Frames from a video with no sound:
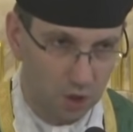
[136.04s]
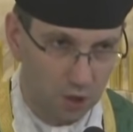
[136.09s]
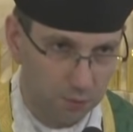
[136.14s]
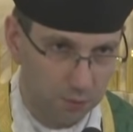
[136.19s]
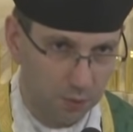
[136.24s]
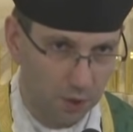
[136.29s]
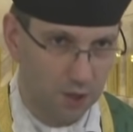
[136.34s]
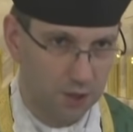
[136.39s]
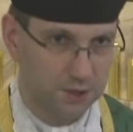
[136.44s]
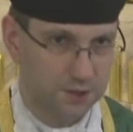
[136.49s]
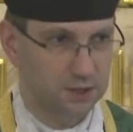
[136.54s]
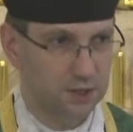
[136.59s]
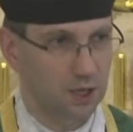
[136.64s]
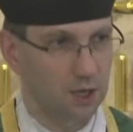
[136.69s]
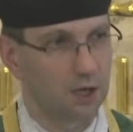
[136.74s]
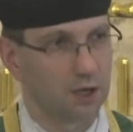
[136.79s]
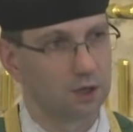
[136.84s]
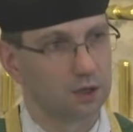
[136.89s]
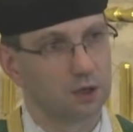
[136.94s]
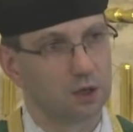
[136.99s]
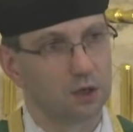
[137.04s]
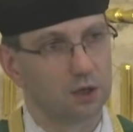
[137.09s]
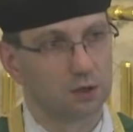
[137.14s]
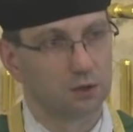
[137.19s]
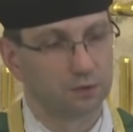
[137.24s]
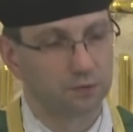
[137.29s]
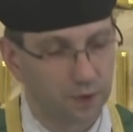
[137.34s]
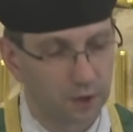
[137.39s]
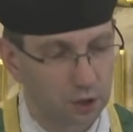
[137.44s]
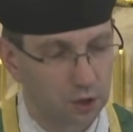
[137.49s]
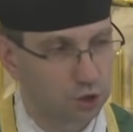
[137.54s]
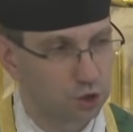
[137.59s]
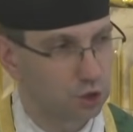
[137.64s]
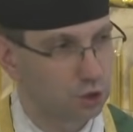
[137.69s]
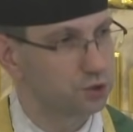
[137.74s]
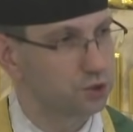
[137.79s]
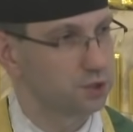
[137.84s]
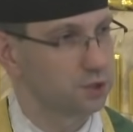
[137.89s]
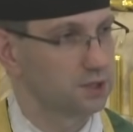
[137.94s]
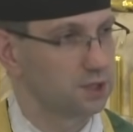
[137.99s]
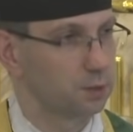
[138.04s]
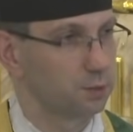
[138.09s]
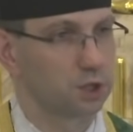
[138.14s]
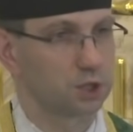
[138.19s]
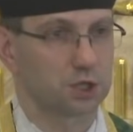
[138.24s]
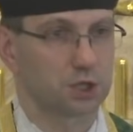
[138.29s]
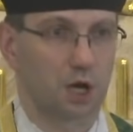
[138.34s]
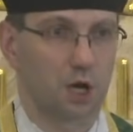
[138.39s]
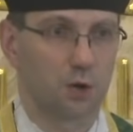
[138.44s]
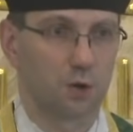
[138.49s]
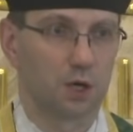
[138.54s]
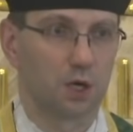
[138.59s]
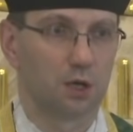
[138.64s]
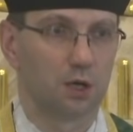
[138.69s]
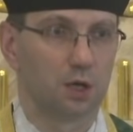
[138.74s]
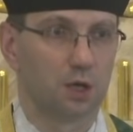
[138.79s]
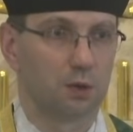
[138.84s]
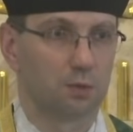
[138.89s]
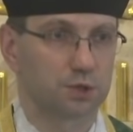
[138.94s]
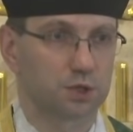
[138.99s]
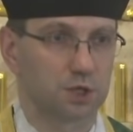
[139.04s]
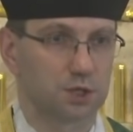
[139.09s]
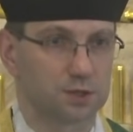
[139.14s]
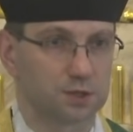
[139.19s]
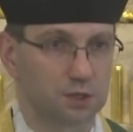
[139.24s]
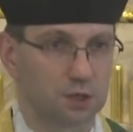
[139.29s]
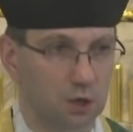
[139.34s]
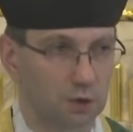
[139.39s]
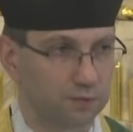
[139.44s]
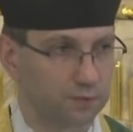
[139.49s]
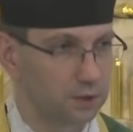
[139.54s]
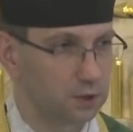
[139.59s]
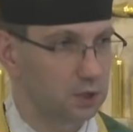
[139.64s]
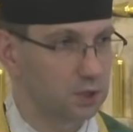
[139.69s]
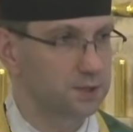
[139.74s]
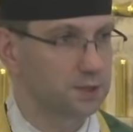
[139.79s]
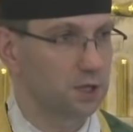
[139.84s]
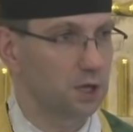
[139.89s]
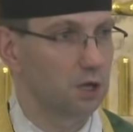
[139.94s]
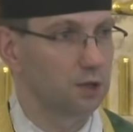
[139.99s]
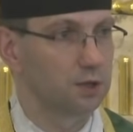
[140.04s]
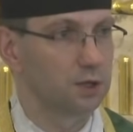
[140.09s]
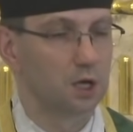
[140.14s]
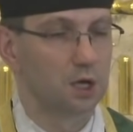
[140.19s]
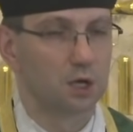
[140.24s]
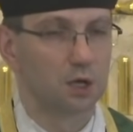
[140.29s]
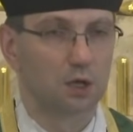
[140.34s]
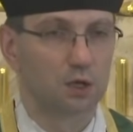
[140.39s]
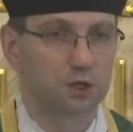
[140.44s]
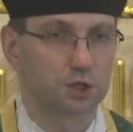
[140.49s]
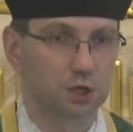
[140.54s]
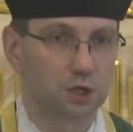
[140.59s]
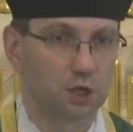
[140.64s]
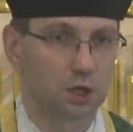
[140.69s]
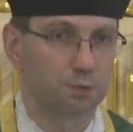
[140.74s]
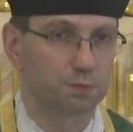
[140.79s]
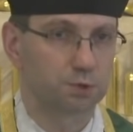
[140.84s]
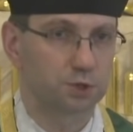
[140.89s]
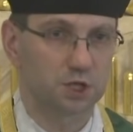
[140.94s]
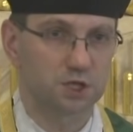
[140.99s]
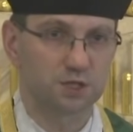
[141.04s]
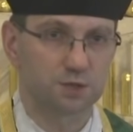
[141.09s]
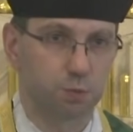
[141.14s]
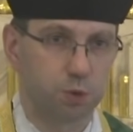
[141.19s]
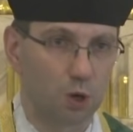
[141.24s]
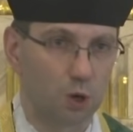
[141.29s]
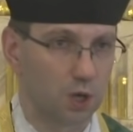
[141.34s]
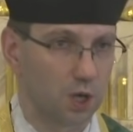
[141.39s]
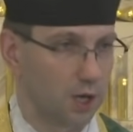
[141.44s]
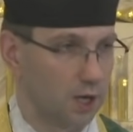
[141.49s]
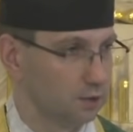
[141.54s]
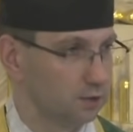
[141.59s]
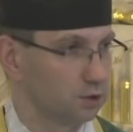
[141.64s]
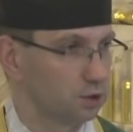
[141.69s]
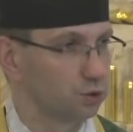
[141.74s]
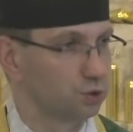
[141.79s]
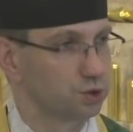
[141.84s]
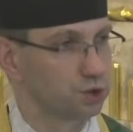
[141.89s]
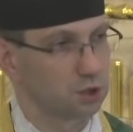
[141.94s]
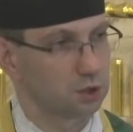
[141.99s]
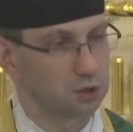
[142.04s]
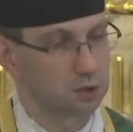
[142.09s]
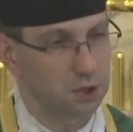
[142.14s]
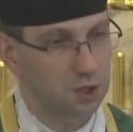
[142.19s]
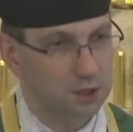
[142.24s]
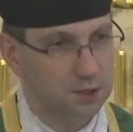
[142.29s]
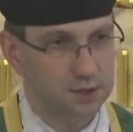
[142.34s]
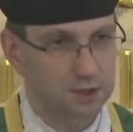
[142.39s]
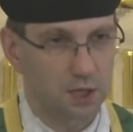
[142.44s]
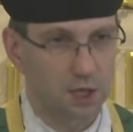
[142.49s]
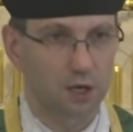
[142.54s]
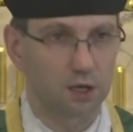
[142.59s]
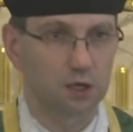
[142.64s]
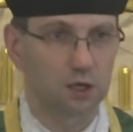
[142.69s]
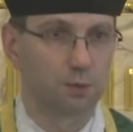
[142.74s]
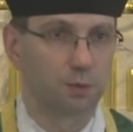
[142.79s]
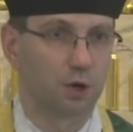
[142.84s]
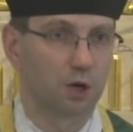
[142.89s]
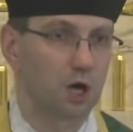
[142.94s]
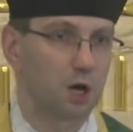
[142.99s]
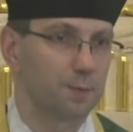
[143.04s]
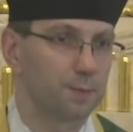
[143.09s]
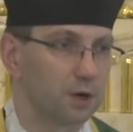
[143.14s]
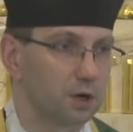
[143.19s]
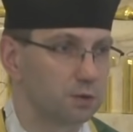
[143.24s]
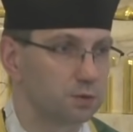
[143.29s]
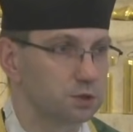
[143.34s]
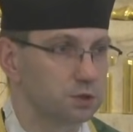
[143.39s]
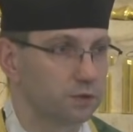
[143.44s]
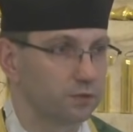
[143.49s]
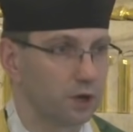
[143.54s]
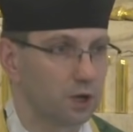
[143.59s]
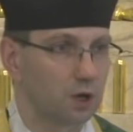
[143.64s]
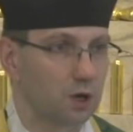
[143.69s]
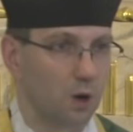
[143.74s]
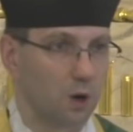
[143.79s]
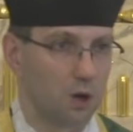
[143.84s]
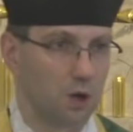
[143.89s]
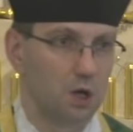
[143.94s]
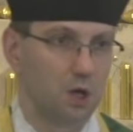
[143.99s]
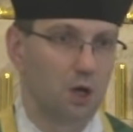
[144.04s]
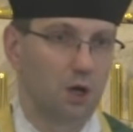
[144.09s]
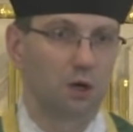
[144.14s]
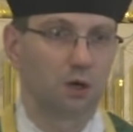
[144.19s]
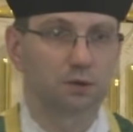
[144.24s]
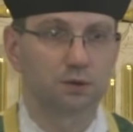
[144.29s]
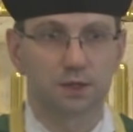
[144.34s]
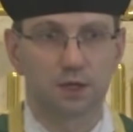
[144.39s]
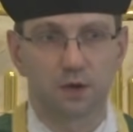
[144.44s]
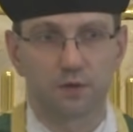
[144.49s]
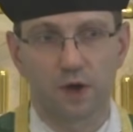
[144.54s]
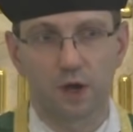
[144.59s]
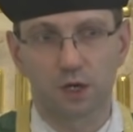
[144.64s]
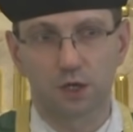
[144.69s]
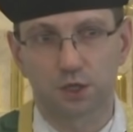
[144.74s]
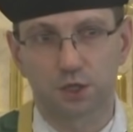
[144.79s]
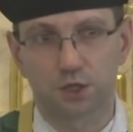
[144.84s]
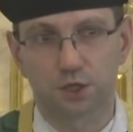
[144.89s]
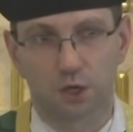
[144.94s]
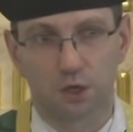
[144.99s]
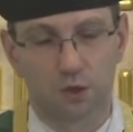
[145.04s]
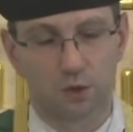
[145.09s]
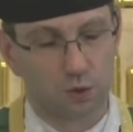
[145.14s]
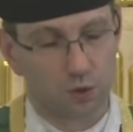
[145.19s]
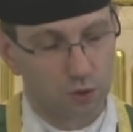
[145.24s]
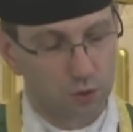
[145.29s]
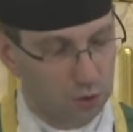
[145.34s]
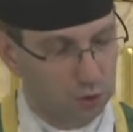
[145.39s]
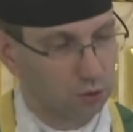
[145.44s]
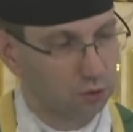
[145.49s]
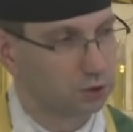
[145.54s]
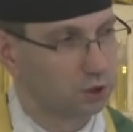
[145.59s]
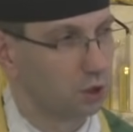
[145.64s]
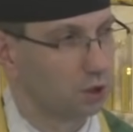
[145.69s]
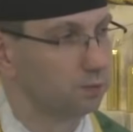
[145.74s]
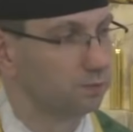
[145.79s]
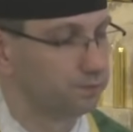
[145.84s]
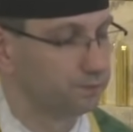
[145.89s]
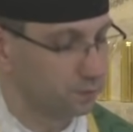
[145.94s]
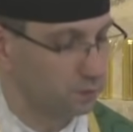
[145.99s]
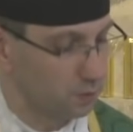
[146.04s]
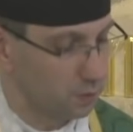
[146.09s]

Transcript: miasta w większości zamieszkałe przez Syrofinicjan, czyli przez pogan, którzy nie znali Boga prawdziwego, oddawali się kultom